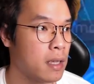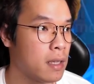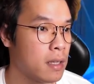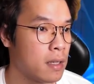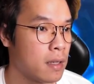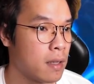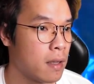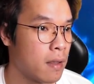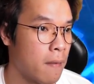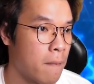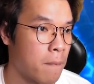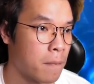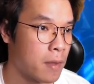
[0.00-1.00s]

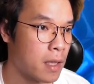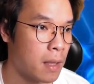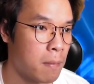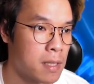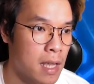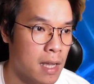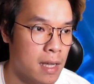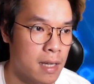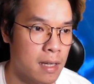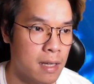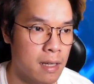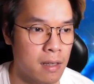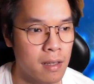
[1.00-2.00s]
Kita bisa
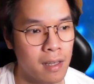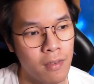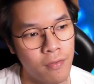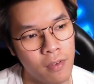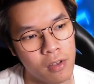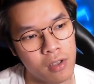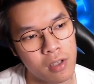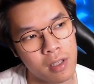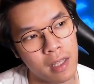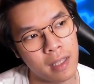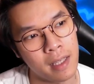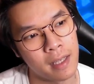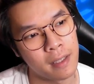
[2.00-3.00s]
uh, diffuse
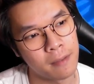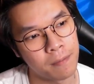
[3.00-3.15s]
nanti ya.